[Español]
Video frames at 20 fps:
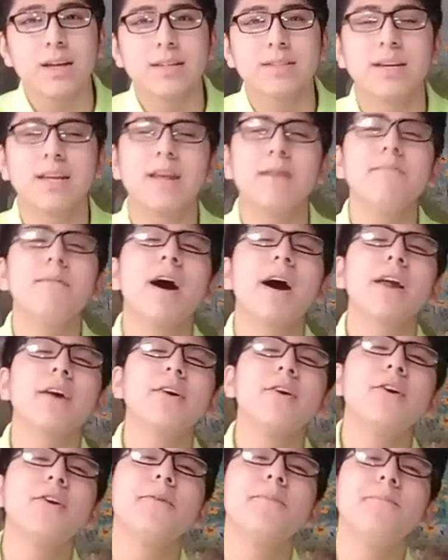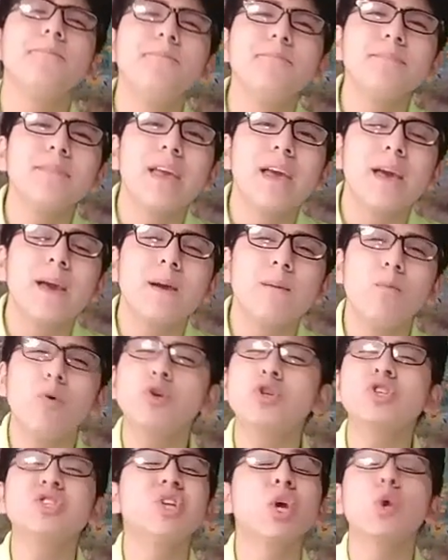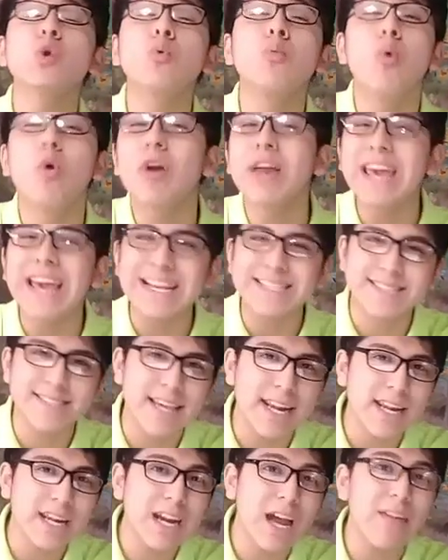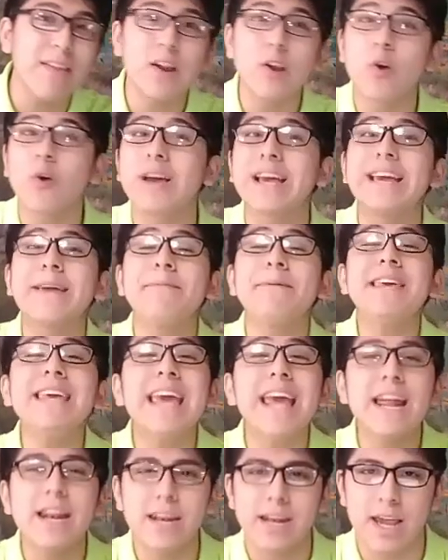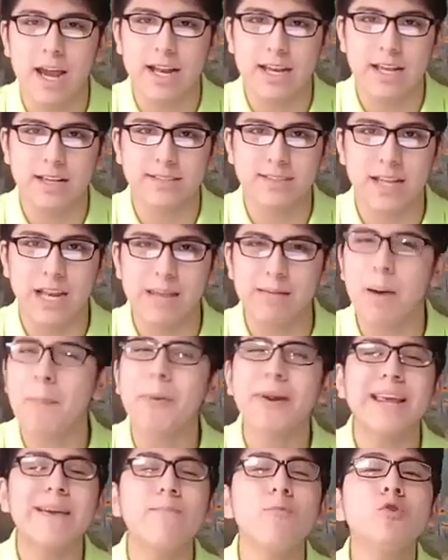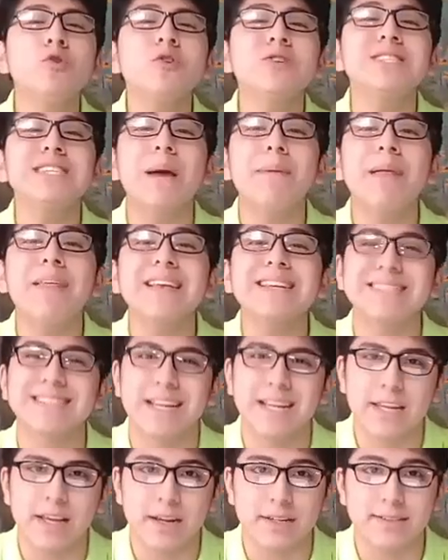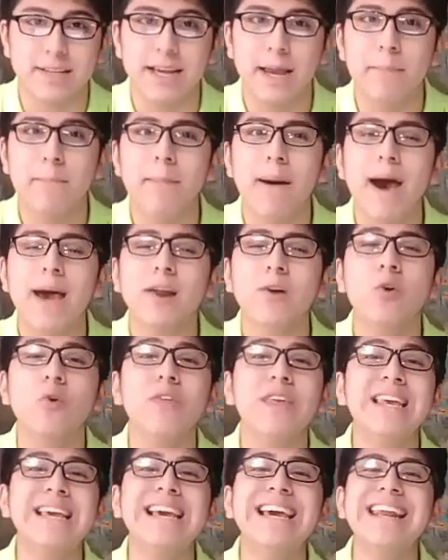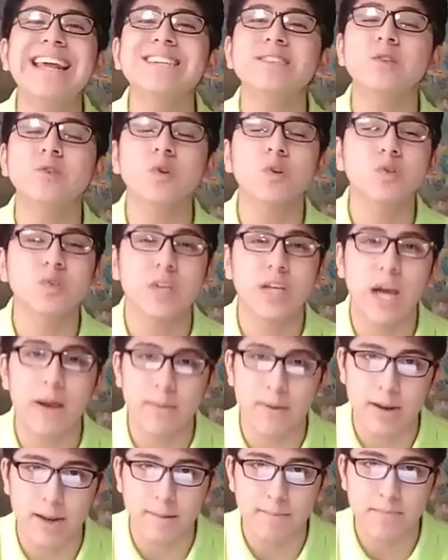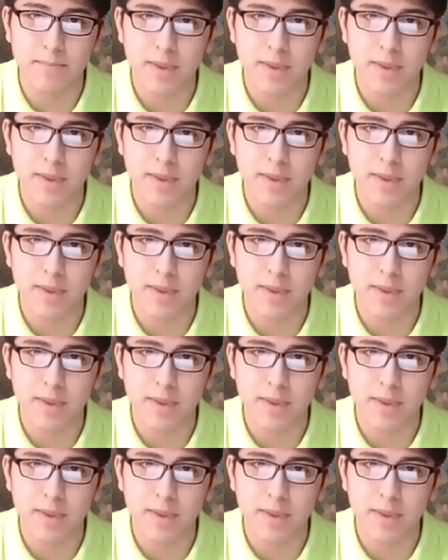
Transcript: Sin embargo, mucho se rumorea acerca de lo que viene Alianza Lima, porque muchos se habla de salir, sin embargo, de ingresos no se habla.